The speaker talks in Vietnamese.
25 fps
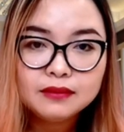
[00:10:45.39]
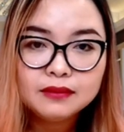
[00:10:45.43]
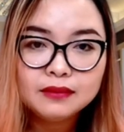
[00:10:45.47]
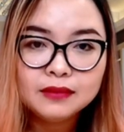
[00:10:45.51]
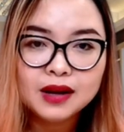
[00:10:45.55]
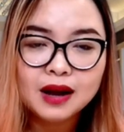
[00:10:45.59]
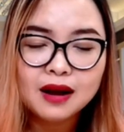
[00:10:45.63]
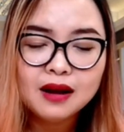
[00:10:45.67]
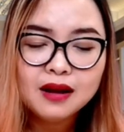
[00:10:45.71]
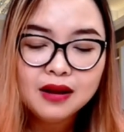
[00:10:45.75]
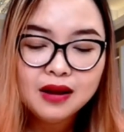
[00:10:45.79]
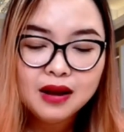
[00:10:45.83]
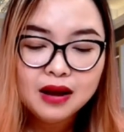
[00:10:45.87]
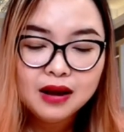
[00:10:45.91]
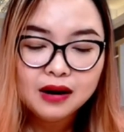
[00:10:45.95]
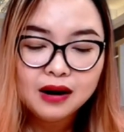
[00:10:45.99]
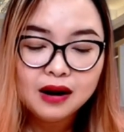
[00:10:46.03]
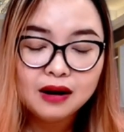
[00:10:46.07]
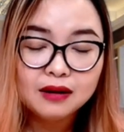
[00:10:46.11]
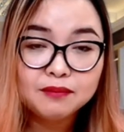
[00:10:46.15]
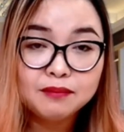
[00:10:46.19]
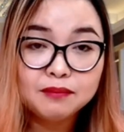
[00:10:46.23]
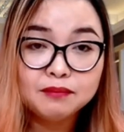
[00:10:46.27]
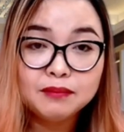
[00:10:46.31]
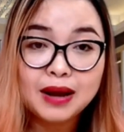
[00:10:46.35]
đó
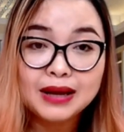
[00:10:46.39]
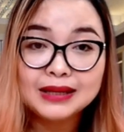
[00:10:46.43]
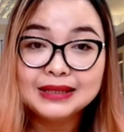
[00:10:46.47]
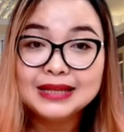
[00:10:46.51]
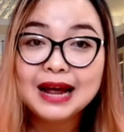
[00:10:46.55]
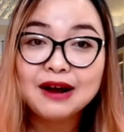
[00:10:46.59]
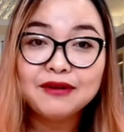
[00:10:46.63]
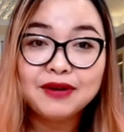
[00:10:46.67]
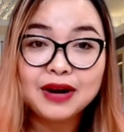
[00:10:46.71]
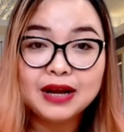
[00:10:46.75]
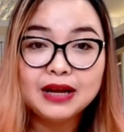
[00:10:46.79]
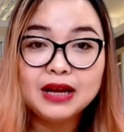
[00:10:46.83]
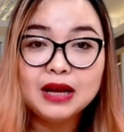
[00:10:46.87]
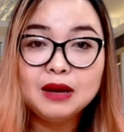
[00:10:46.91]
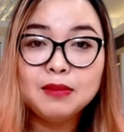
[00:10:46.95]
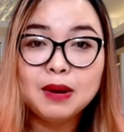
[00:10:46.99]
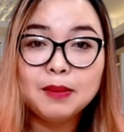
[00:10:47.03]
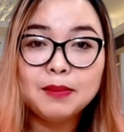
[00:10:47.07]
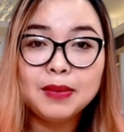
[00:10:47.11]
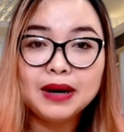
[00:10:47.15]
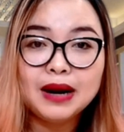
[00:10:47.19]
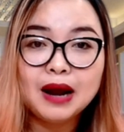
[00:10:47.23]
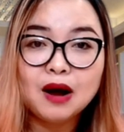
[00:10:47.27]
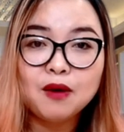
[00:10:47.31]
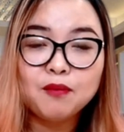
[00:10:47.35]
à, mà sau này khi mà
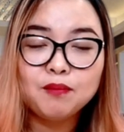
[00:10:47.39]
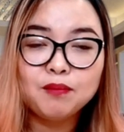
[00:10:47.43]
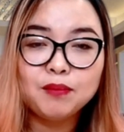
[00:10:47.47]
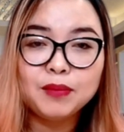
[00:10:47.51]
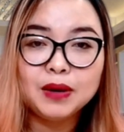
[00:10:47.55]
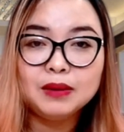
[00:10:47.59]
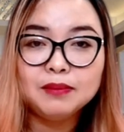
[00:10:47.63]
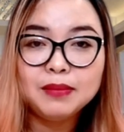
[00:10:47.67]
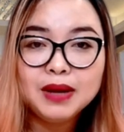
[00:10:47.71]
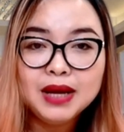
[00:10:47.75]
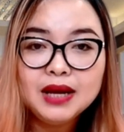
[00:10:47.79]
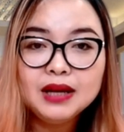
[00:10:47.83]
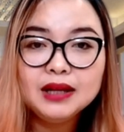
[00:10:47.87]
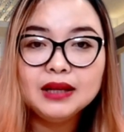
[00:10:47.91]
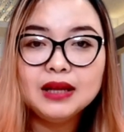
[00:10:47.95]
mình học mình biết